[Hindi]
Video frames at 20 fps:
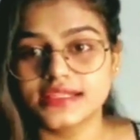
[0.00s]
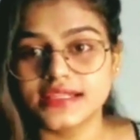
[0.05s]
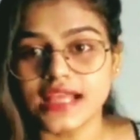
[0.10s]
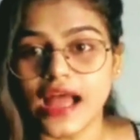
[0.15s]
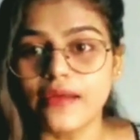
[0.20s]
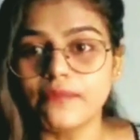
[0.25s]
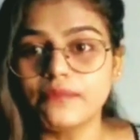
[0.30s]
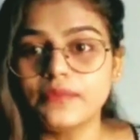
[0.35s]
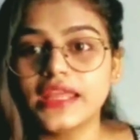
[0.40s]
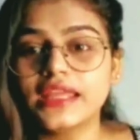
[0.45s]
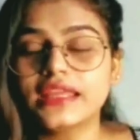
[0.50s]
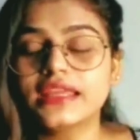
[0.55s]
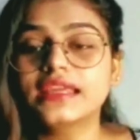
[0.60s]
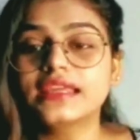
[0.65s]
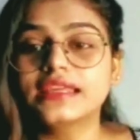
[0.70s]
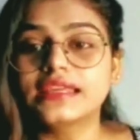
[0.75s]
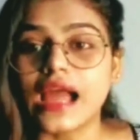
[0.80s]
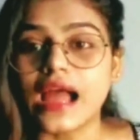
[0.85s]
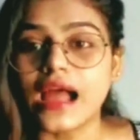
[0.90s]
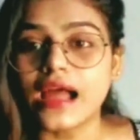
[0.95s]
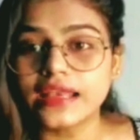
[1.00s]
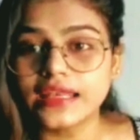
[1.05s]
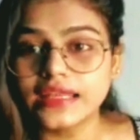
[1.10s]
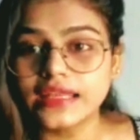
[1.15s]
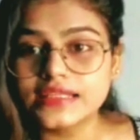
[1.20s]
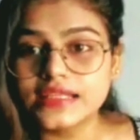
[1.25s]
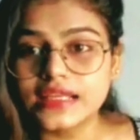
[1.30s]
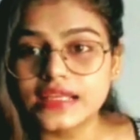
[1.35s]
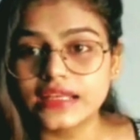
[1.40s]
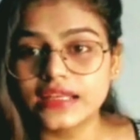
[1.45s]
सामने की क्या
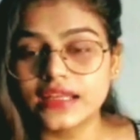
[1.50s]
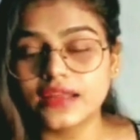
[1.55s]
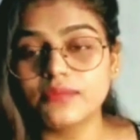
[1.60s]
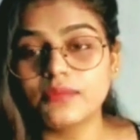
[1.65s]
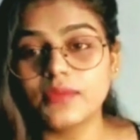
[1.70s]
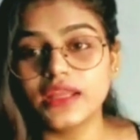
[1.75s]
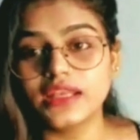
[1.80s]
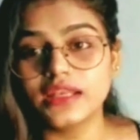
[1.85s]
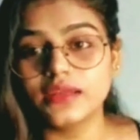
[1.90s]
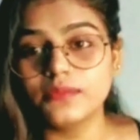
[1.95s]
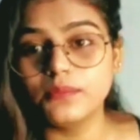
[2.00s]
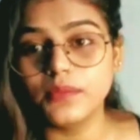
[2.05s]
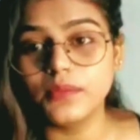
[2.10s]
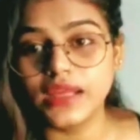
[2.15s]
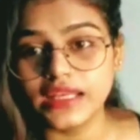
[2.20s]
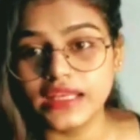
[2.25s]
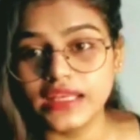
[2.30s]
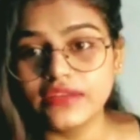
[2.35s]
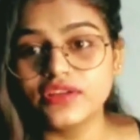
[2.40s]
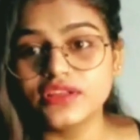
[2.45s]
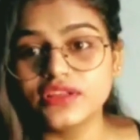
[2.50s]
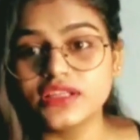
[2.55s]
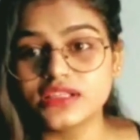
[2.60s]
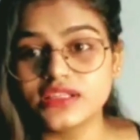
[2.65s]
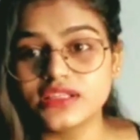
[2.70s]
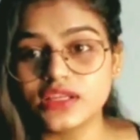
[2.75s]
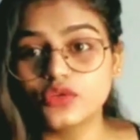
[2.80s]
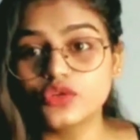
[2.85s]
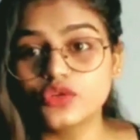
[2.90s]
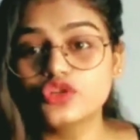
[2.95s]
रीज़न है मेरी मेरी वजह
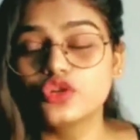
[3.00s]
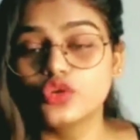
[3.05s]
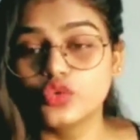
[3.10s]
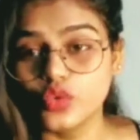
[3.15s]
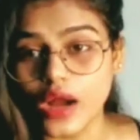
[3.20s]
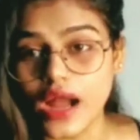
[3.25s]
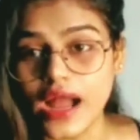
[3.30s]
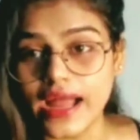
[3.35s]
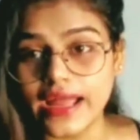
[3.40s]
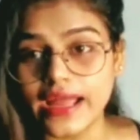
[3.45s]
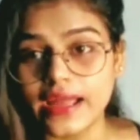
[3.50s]
से कुछ हुआ